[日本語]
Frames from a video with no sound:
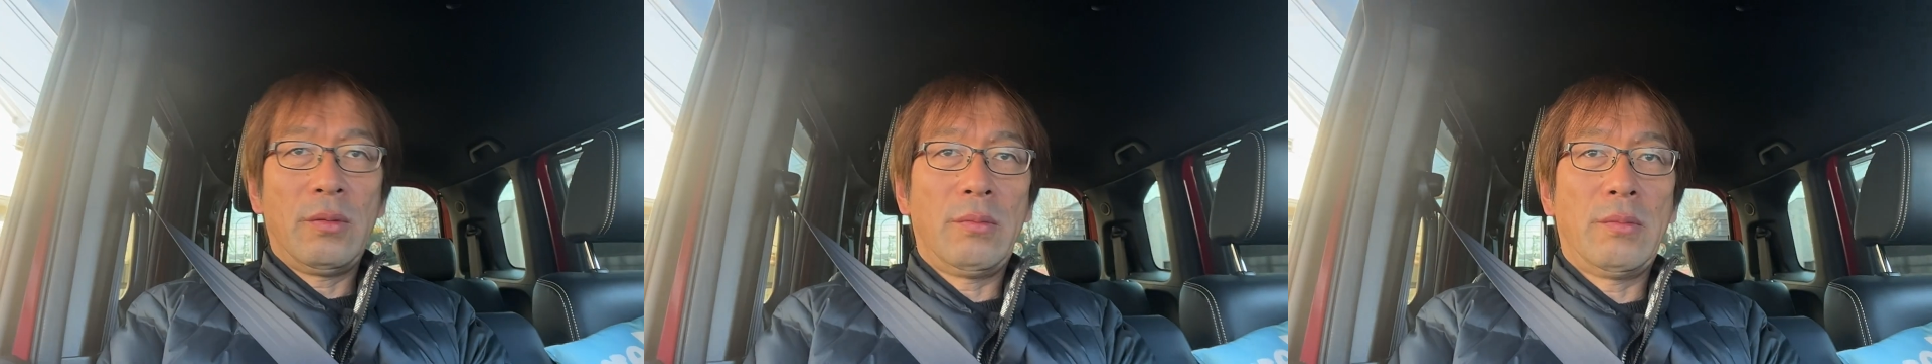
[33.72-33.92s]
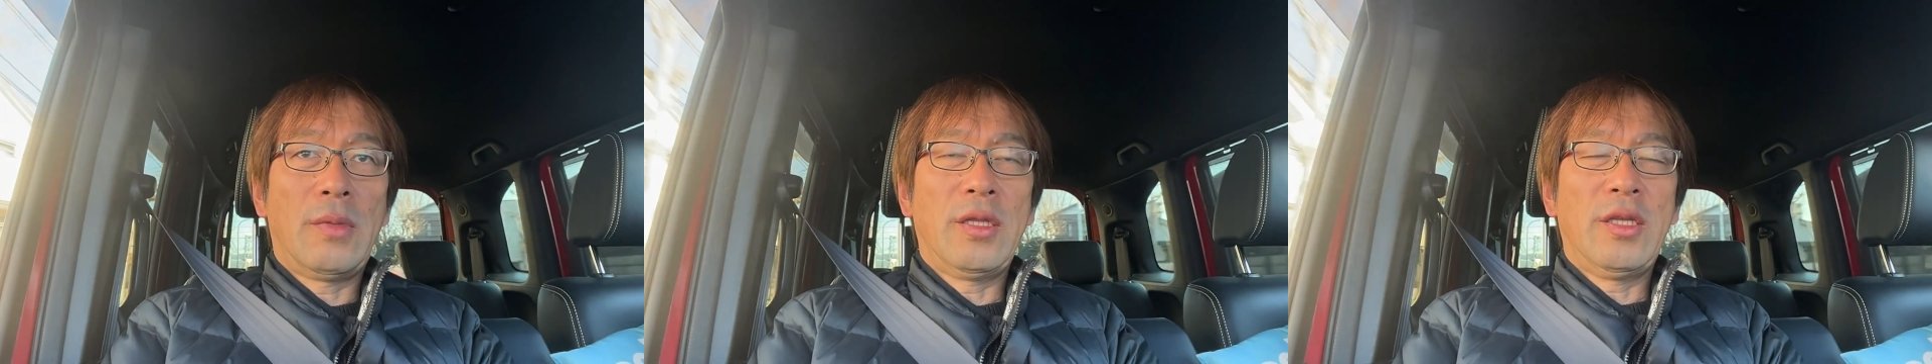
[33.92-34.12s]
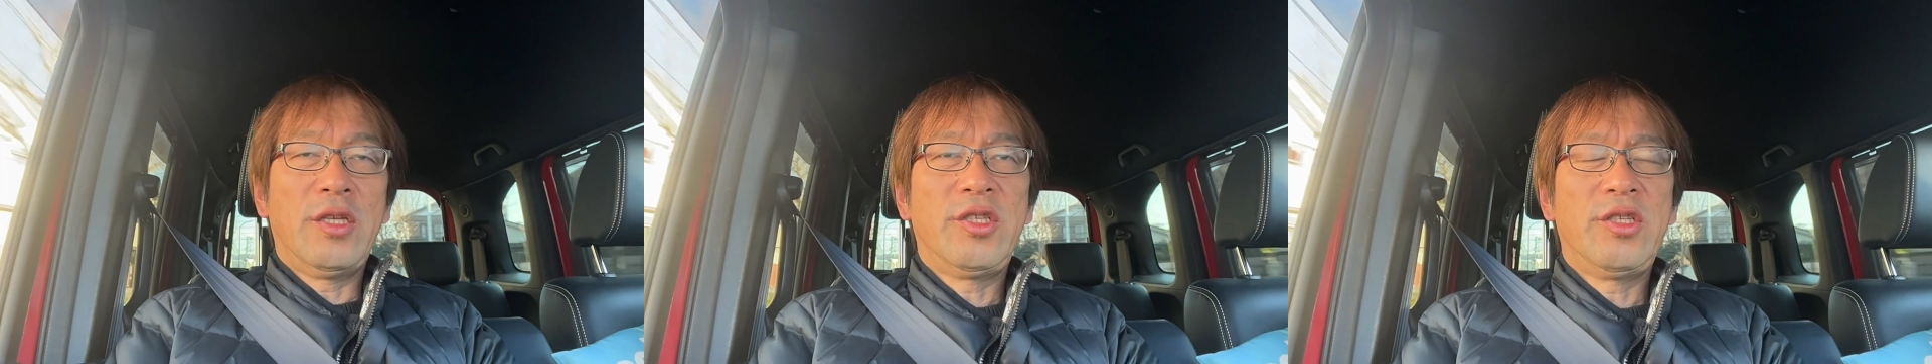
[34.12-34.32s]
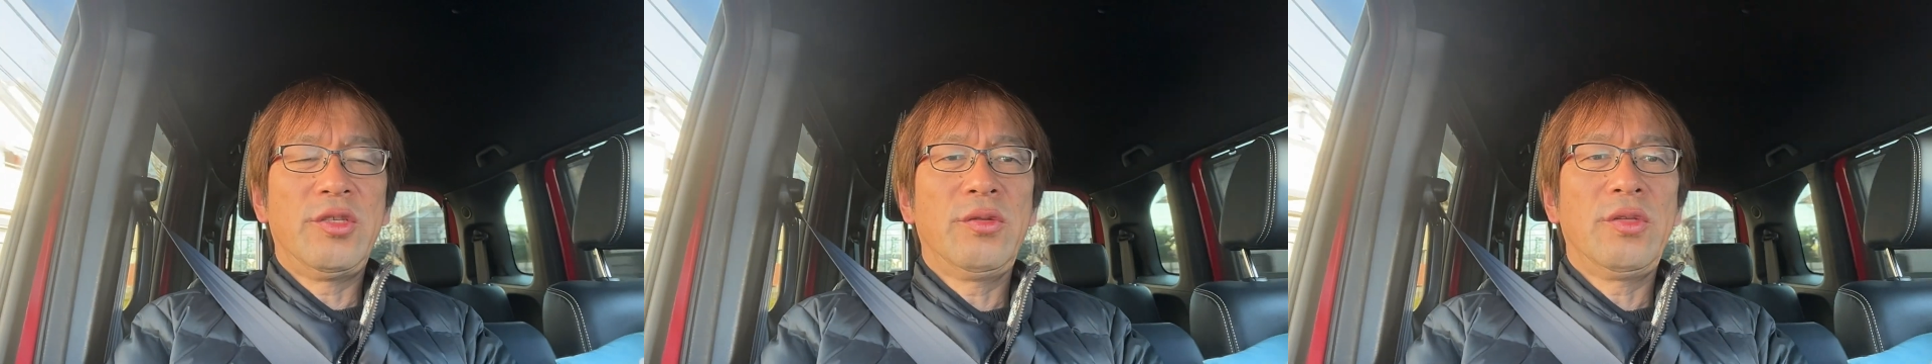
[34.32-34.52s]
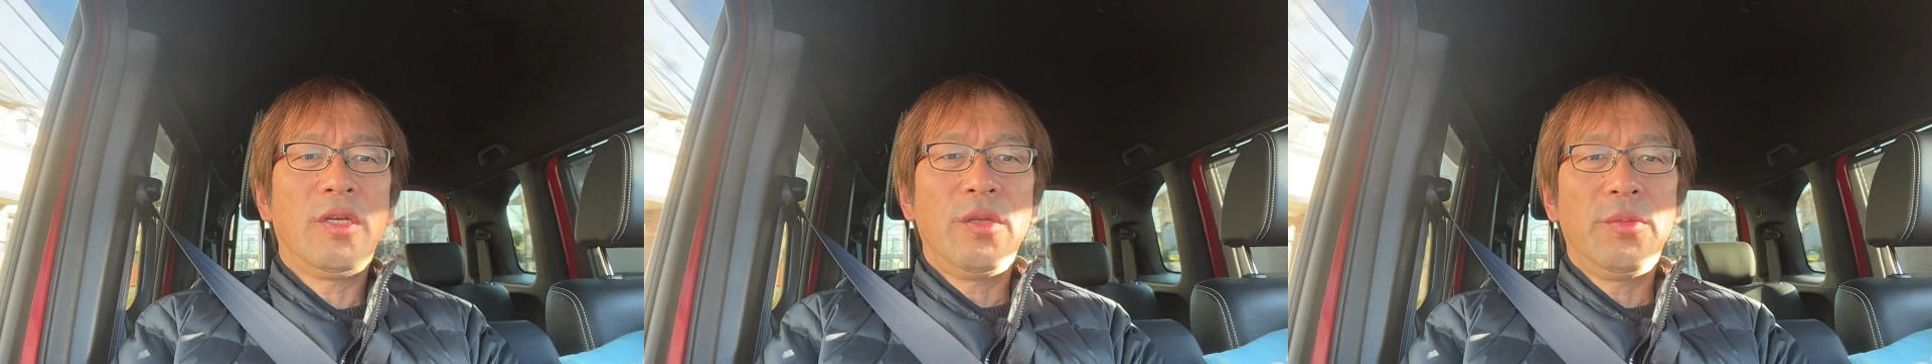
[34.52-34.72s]
まあ日
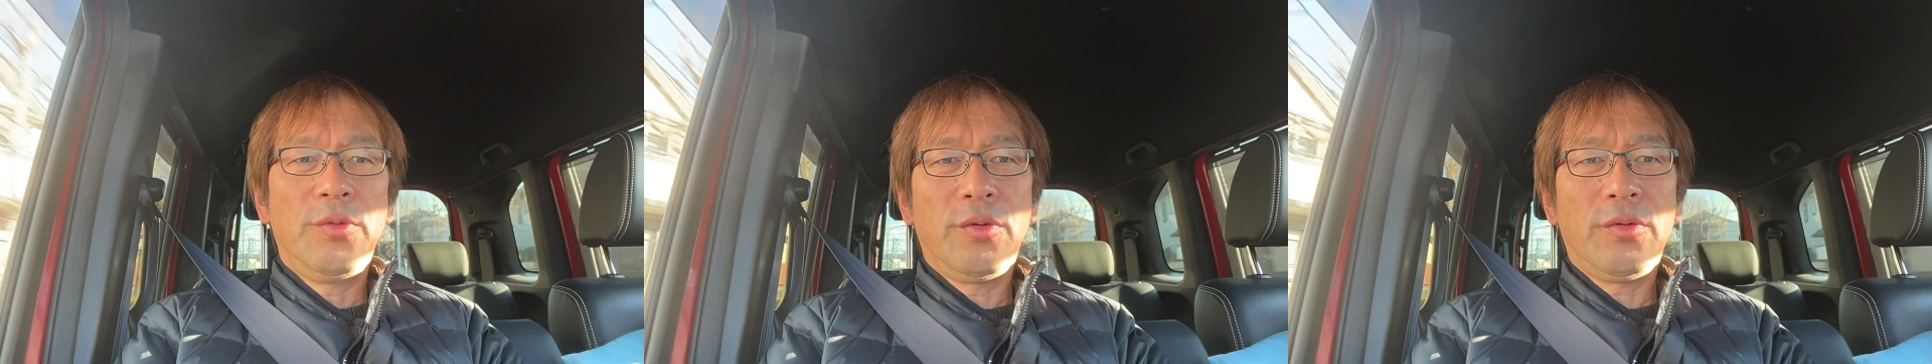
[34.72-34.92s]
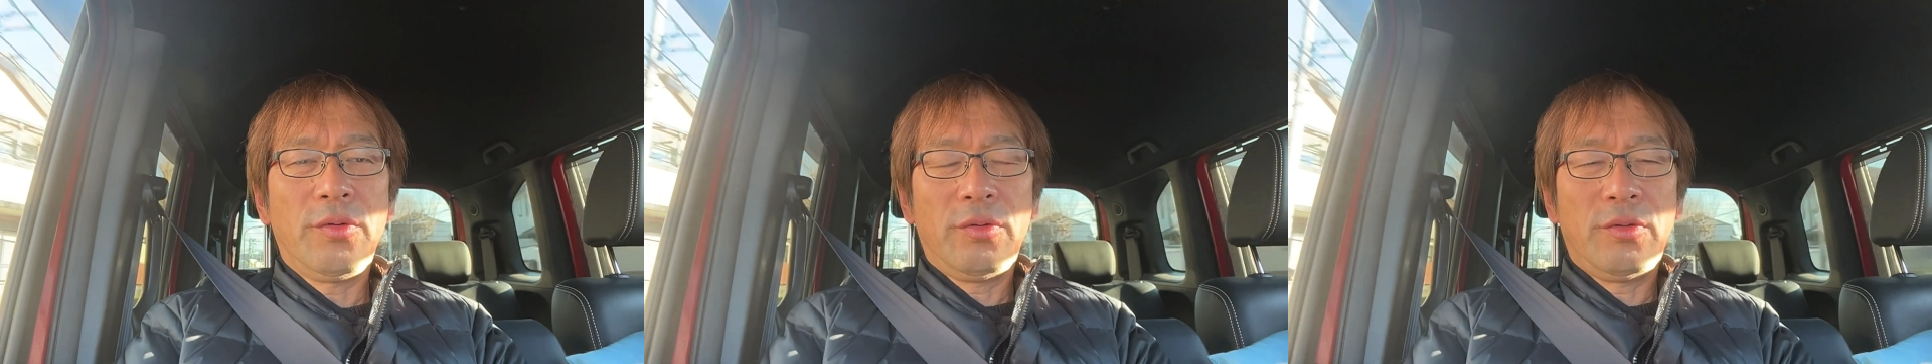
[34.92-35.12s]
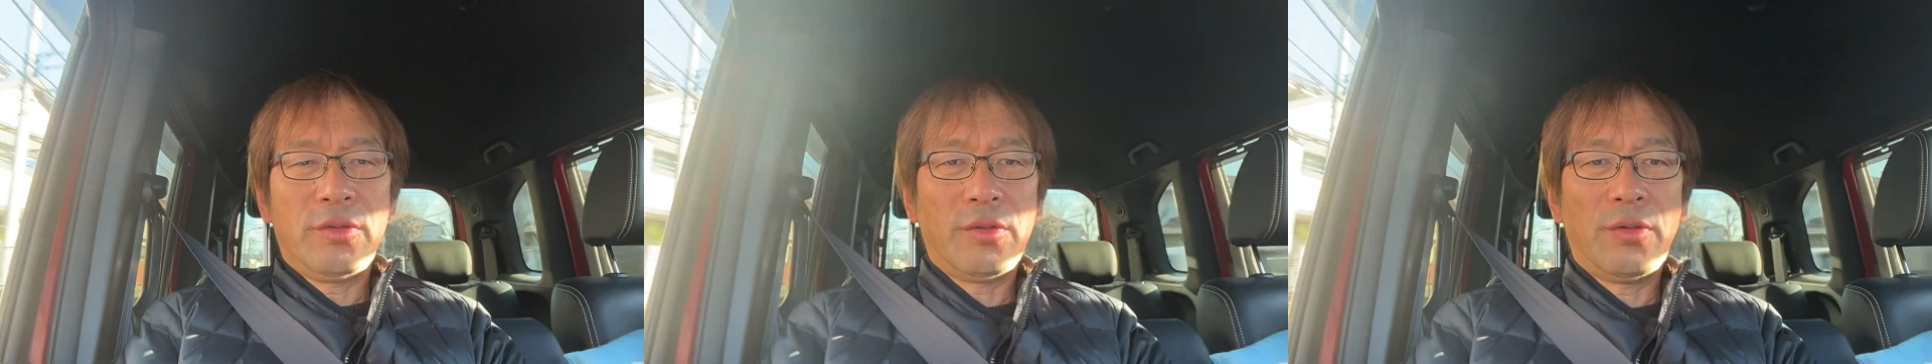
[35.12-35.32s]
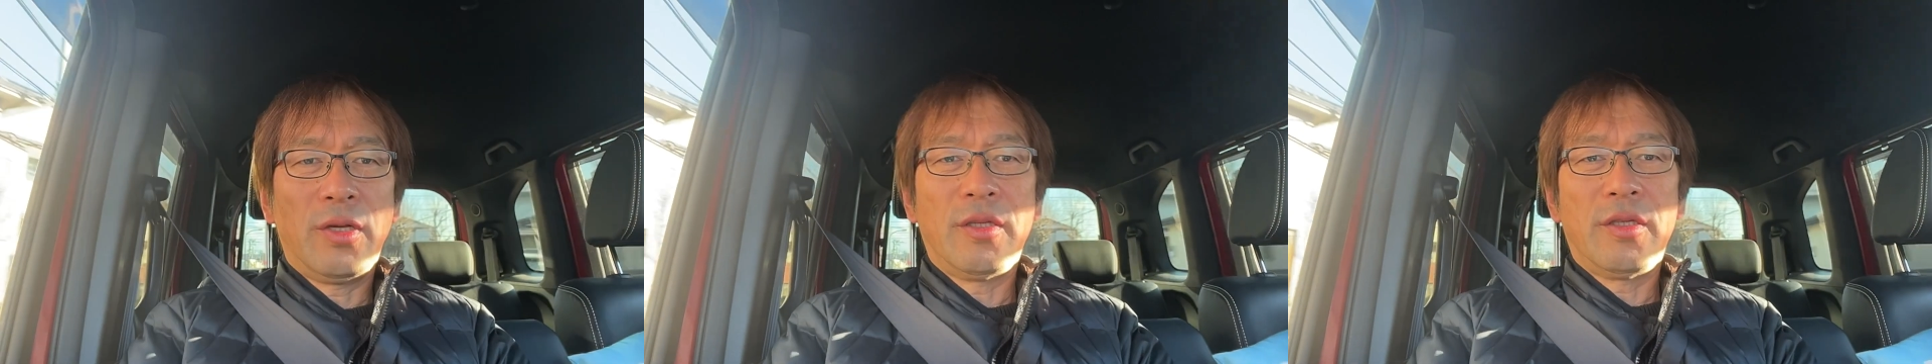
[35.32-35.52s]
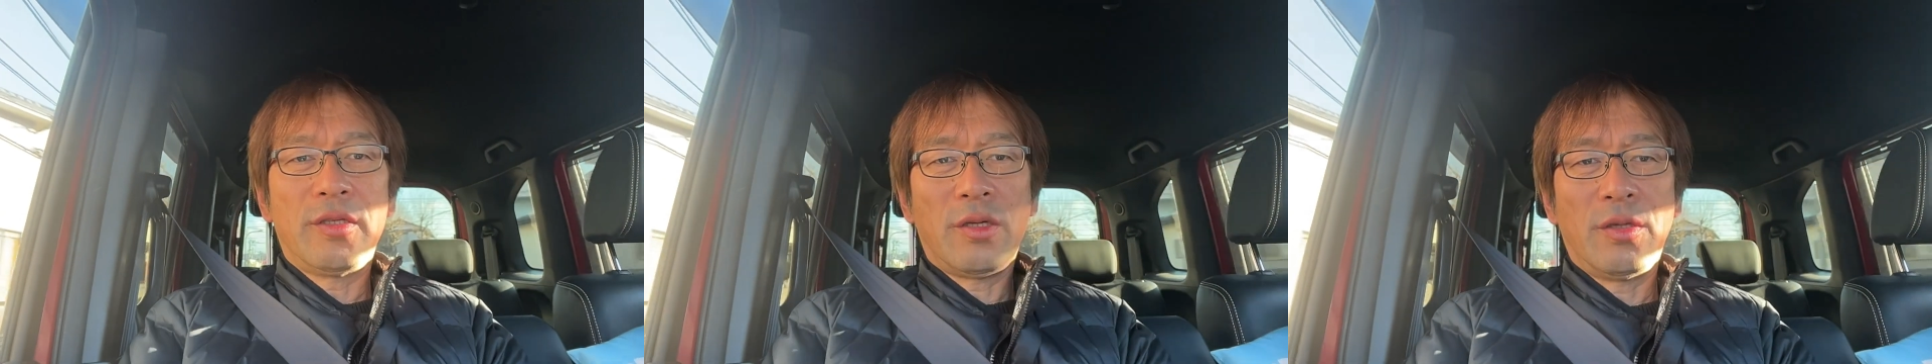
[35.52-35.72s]
常的にもよくそうな
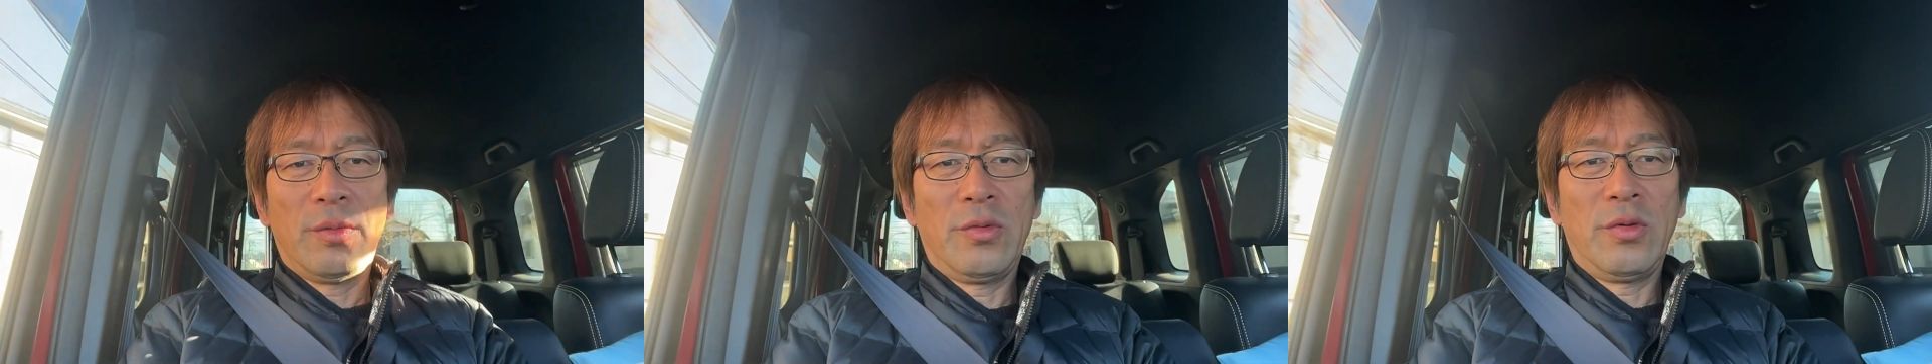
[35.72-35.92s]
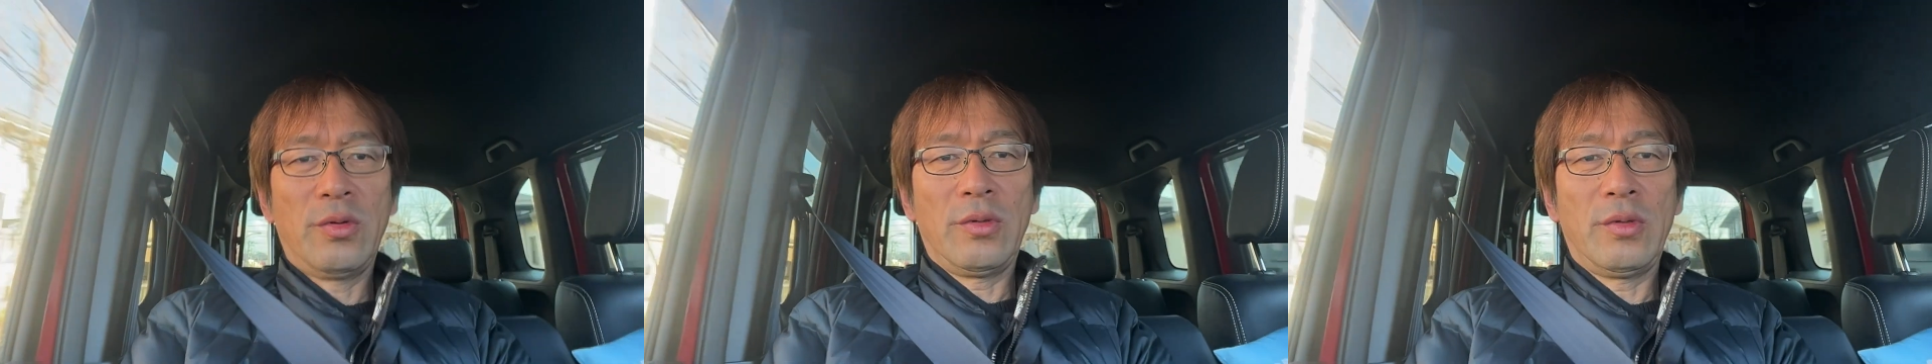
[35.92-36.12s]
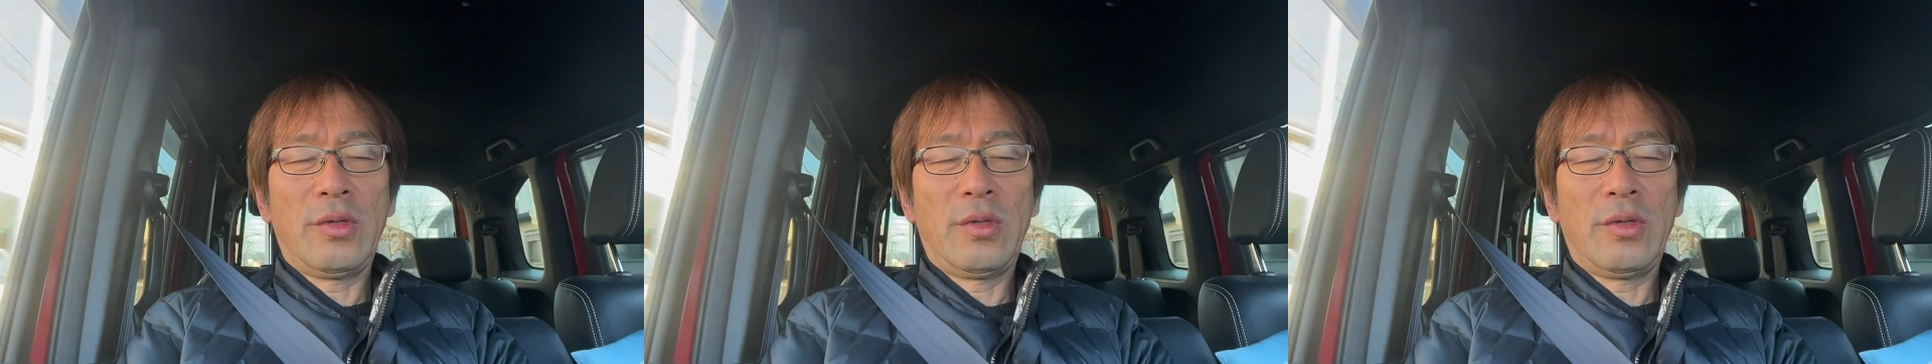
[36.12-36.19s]
んですけども、